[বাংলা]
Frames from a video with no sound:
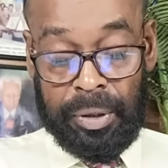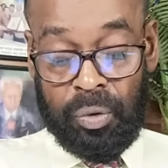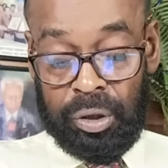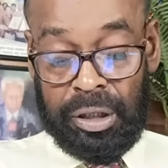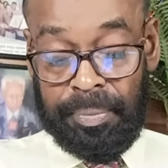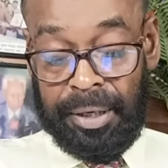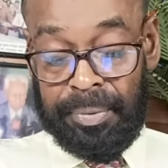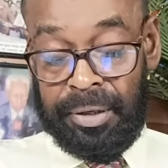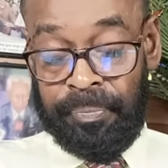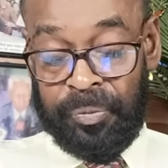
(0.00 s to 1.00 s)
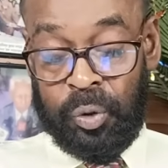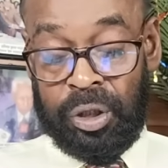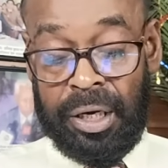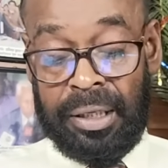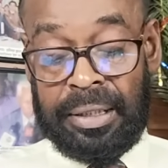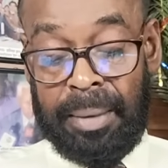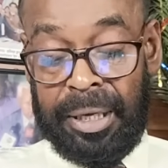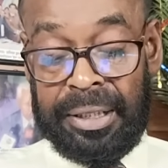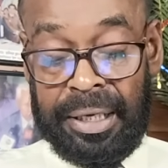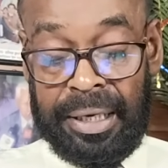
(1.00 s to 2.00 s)
করতে পারবেন সুতরাং
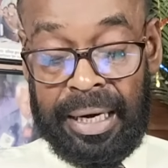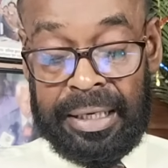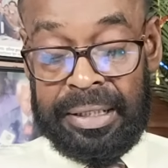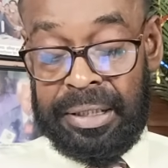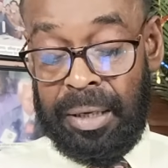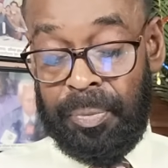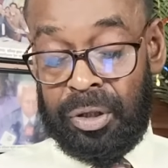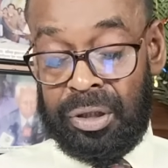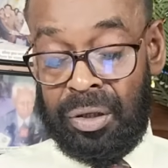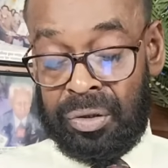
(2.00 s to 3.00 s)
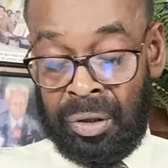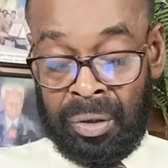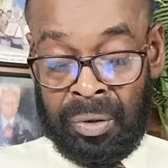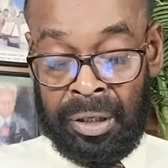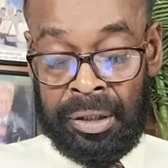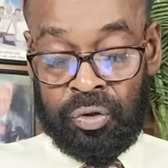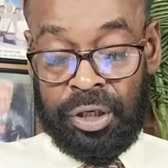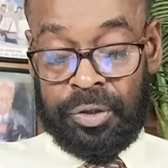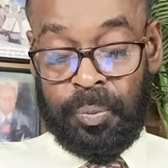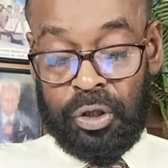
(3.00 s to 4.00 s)
তামাদিয়ানের আঠাশ দ্বারা পর্যালোচনা করলে
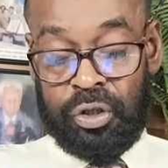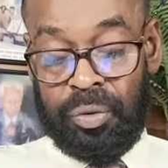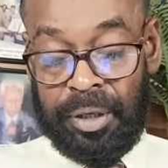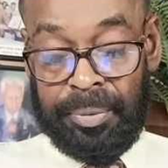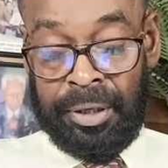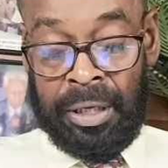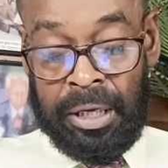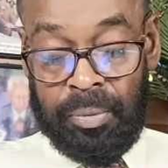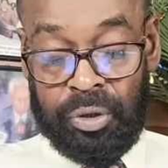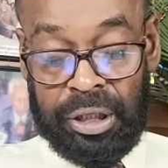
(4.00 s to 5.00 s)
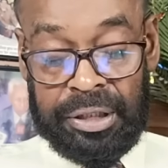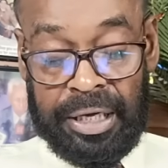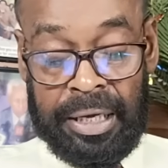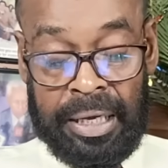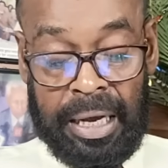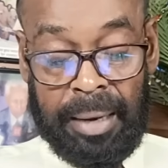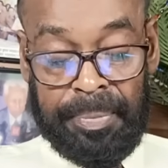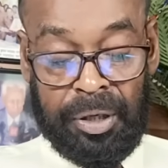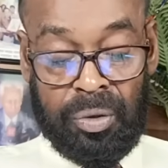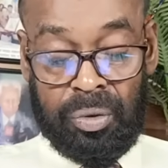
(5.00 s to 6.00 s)
সুস্পষ্টভাবে বোঝা যায়
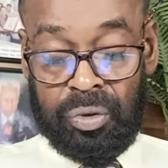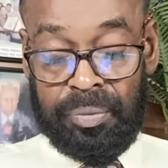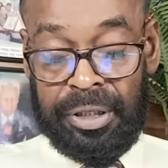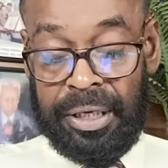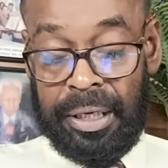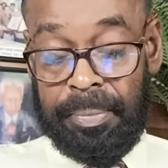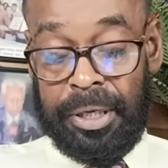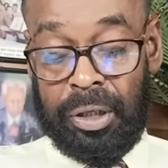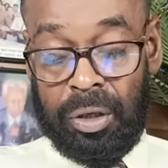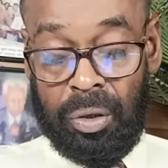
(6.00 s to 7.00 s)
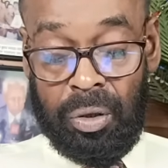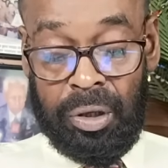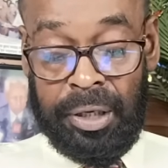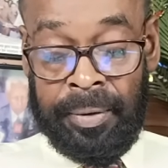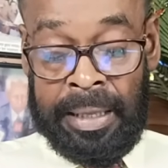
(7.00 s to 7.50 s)
আপনি কোনো জমি থেকে বেদখল হলে